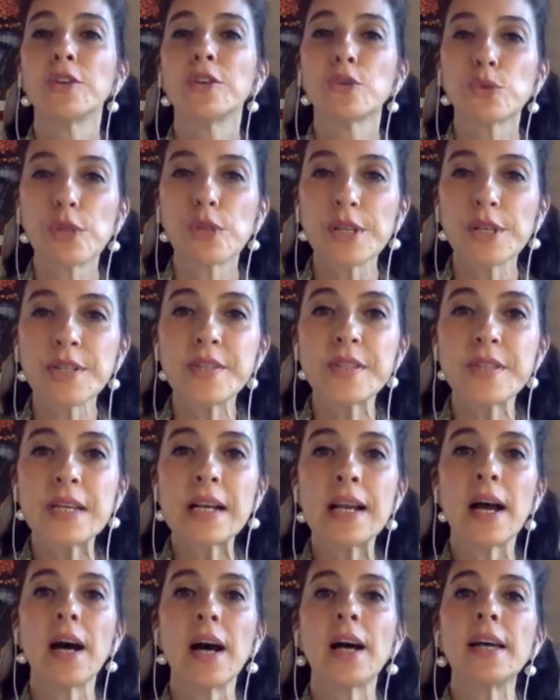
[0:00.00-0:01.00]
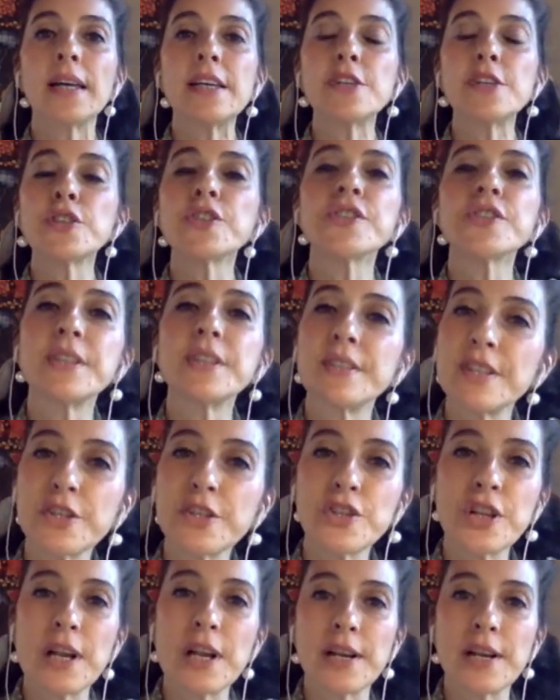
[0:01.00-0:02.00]
Dolayısıyla iş
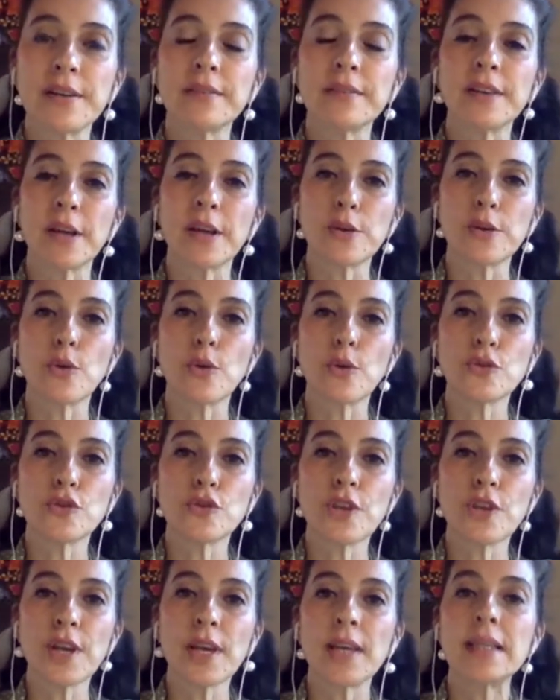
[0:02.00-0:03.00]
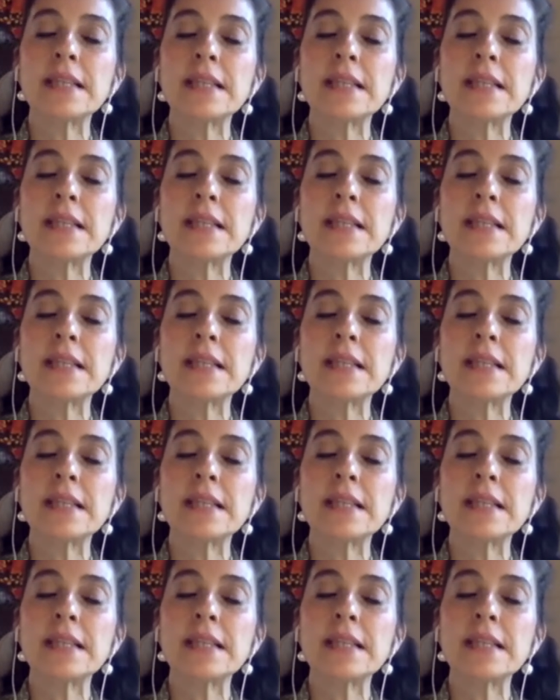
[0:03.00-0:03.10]
stratejilerinden önce